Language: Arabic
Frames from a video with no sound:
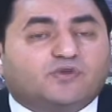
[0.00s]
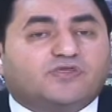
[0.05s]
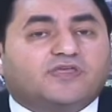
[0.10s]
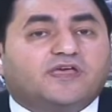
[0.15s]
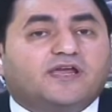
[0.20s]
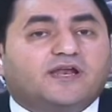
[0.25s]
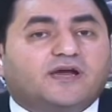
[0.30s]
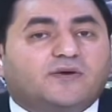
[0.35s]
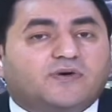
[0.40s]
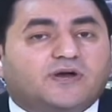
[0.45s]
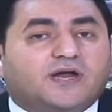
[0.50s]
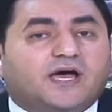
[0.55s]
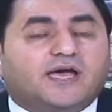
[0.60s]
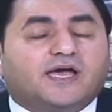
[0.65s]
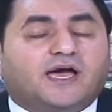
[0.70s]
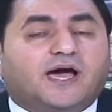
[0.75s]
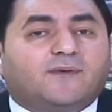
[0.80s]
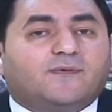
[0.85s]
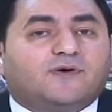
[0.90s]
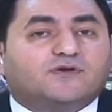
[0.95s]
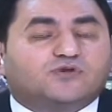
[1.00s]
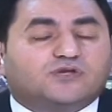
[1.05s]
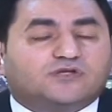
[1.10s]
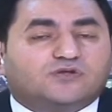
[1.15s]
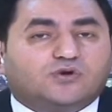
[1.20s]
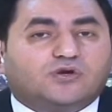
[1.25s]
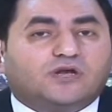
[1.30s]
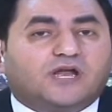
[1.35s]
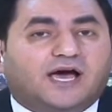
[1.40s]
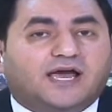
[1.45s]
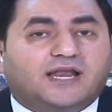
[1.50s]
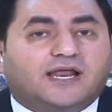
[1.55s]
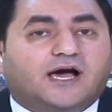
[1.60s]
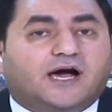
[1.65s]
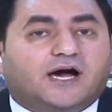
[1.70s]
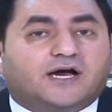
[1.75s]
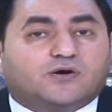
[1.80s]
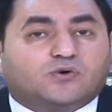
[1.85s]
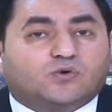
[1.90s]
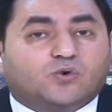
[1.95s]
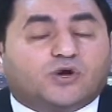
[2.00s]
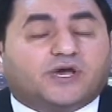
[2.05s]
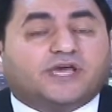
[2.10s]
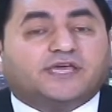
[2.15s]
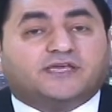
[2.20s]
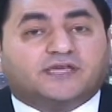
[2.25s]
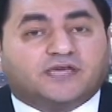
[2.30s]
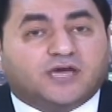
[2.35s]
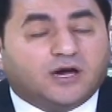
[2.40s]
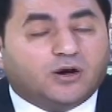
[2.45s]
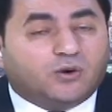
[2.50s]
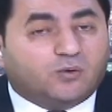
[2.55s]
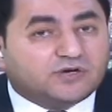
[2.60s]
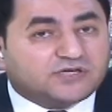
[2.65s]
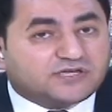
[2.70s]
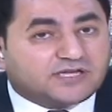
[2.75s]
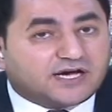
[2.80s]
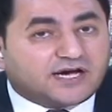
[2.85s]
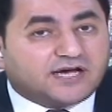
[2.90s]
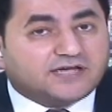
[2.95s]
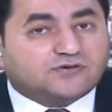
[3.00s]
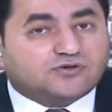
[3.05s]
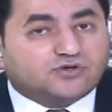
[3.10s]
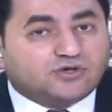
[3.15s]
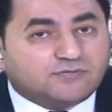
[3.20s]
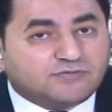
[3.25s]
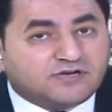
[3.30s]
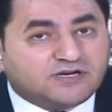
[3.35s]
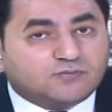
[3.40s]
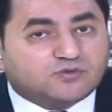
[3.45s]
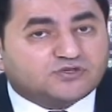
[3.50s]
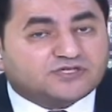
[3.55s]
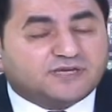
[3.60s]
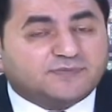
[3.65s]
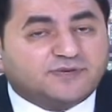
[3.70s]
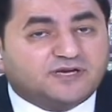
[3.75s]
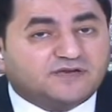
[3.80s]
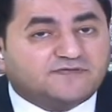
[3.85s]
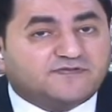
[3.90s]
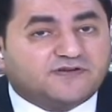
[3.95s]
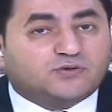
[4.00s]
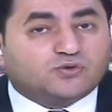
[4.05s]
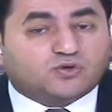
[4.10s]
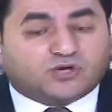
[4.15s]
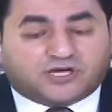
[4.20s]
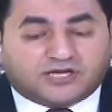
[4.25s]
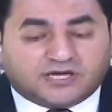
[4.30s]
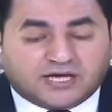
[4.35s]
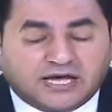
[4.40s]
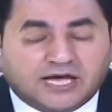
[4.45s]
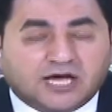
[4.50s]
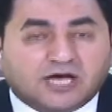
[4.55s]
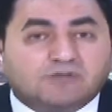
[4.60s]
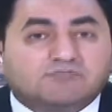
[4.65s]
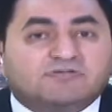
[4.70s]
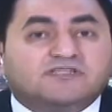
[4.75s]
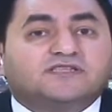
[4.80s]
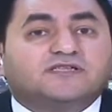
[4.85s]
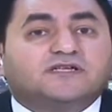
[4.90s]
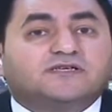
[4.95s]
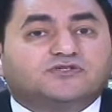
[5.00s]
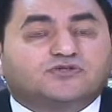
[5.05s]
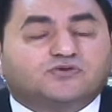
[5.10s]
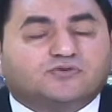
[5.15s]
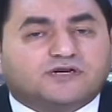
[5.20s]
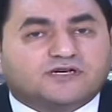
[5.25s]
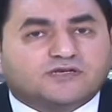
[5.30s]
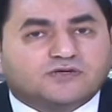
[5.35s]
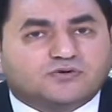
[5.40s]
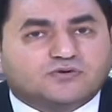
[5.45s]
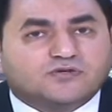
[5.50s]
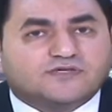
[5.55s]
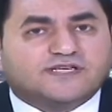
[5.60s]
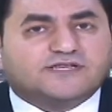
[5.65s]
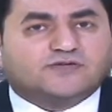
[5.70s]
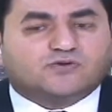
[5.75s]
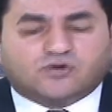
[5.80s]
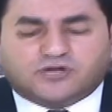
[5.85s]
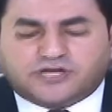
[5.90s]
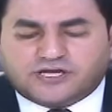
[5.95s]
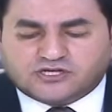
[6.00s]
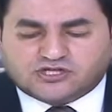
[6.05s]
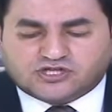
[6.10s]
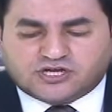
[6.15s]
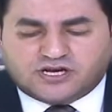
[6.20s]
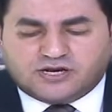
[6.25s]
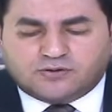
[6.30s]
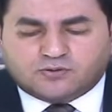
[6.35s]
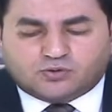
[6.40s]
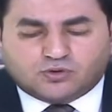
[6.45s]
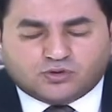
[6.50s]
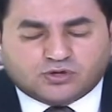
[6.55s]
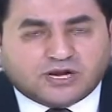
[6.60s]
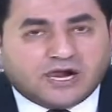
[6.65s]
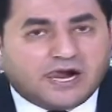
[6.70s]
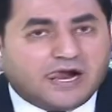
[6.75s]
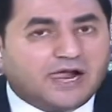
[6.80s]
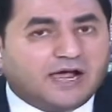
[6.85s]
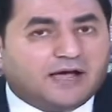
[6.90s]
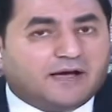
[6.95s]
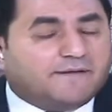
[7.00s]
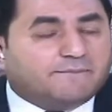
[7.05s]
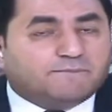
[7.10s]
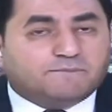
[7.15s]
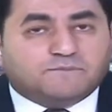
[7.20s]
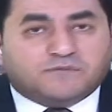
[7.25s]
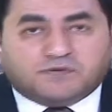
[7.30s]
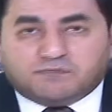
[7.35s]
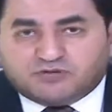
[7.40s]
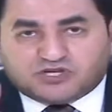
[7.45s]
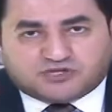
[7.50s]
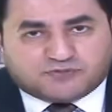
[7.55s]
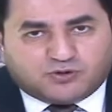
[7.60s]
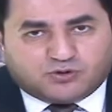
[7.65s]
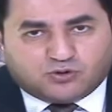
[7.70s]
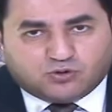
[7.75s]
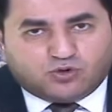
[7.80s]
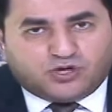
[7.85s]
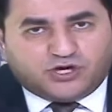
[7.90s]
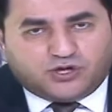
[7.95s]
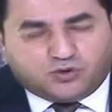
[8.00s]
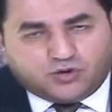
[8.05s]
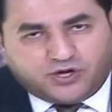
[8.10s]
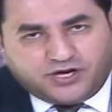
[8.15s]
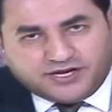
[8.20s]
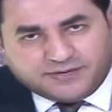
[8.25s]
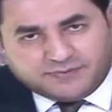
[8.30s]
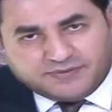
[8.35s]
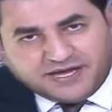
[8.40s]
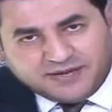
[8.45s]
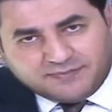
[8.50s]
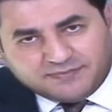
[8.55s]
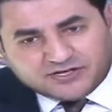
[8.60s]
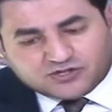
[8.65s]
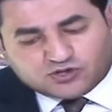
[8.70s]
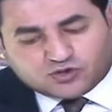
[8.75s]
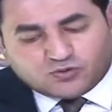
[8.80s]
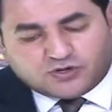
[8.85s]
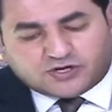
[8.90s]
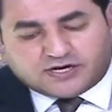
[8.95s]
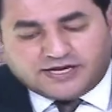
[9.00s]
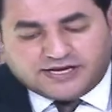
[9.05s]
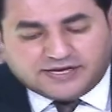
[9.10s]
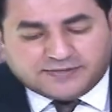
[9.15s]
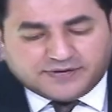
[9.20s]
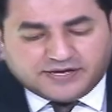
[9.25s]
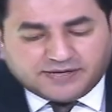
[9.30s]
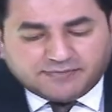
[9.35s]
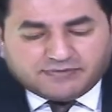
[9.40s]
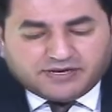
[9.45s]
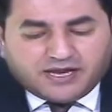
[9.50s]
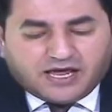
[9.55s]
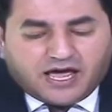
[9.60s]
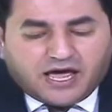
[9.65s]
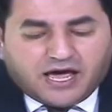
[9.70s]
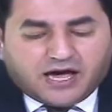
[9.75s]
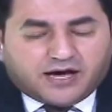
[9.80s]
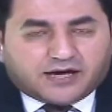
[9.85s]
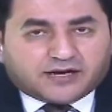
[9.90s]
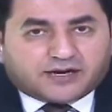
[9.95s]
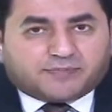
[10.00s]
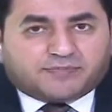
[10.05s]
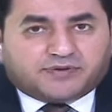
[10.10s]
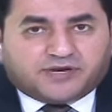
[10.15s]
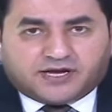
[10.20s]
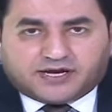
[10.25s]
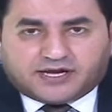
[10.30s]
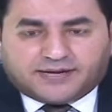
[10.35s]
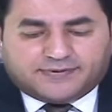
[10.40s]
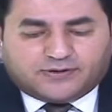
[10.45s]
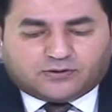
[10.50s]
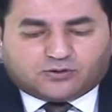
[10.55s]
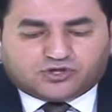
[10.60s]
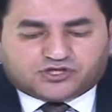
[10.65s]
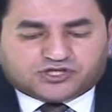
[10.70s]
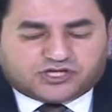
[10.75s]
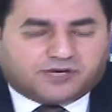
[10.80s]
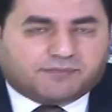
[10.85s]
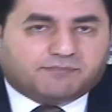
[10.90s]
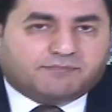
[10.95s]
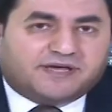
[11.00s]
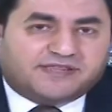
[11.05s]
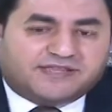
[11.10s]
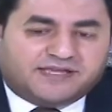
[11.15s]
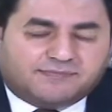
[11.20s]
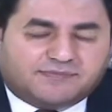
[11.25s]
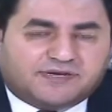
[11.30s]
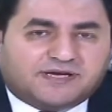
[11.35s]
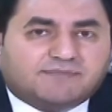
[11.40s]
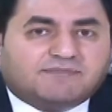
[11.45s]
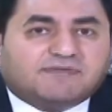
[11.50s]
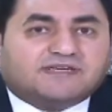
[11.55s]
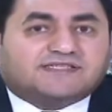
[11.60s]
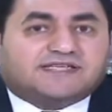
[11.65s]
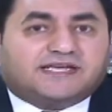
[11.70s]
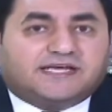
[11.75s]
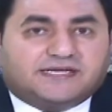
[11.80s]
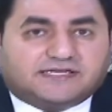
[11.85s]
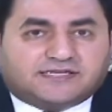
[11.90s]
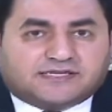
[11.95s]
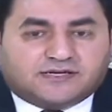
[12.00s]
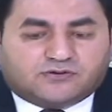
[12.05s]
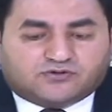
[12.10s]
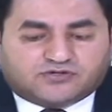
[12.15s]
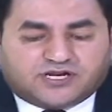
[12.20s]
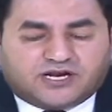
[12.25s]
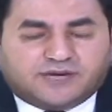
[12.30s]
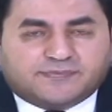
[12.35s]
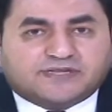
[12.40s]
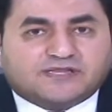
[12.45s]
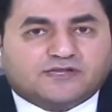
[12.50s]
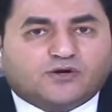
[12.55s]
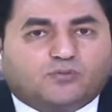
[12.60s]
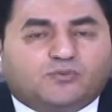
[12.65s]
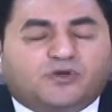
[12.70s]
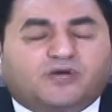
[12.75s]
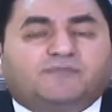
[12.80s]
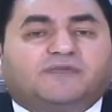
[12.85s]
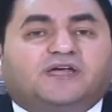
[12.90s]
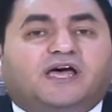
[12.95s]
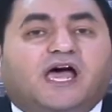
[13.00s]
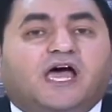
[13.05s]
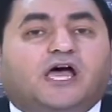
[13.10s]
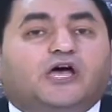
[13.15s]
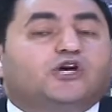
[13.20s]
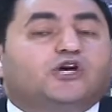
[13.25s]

مذهلة ورائعة وتدل على الرقي والتقدم للمسلمين في تركيا بدنا الصور نكون زي تركيا إن شاء الله نكون مش موضوع انه احنا بهمنا الصور احنا بهمنا ربنا قبل كل شيء بعدين بهمنا صحتنا وسلامتنا وبهمنا